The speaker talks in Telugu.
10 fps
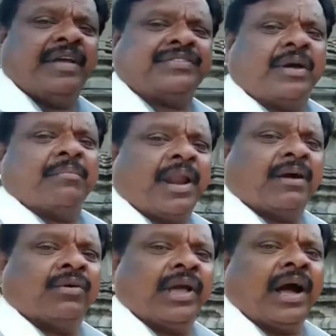వెయ్యి
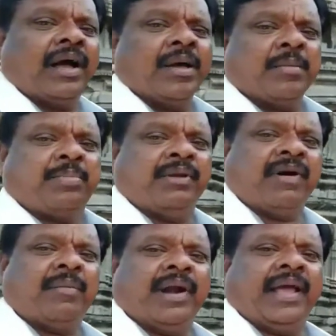స్తంభాల గుడిగా
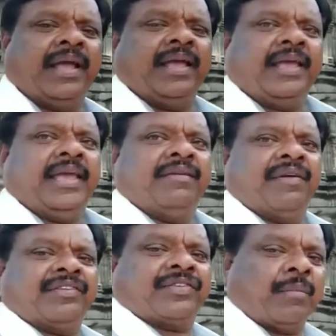పిలువబడే ఈ
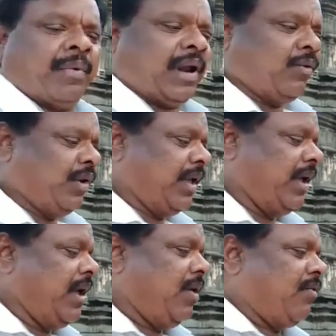వెయ్యి స్తంభాల గుడి